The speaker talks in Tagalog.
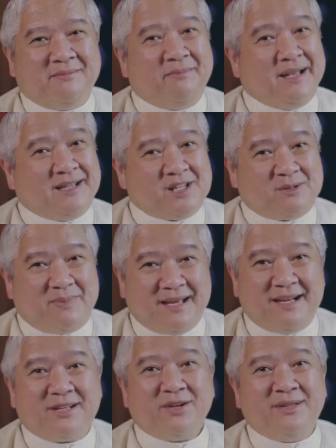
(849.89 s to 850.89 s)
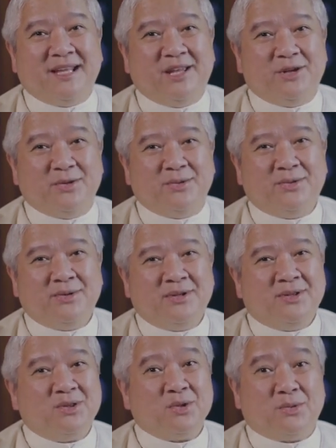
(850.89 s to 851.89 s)
May the Spirit continue
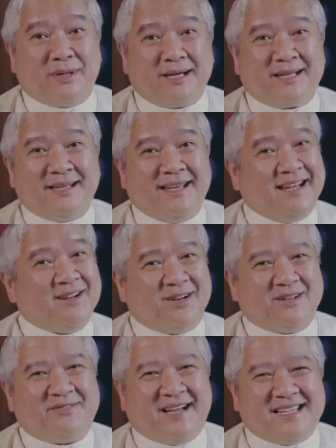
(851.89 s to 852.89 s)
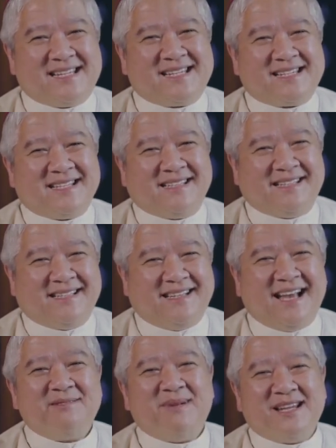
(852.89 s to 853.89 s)
to work in all of us.
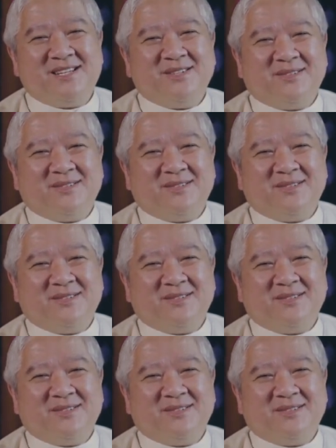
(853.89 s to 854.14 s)
God bless